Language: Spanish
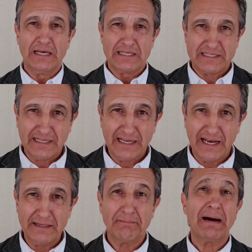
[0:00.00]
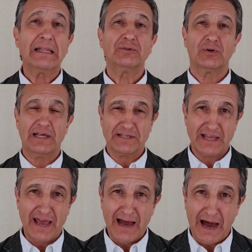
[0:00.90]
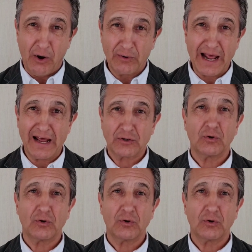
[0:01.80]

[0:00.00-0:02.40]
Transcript: Sigue animándoles a orar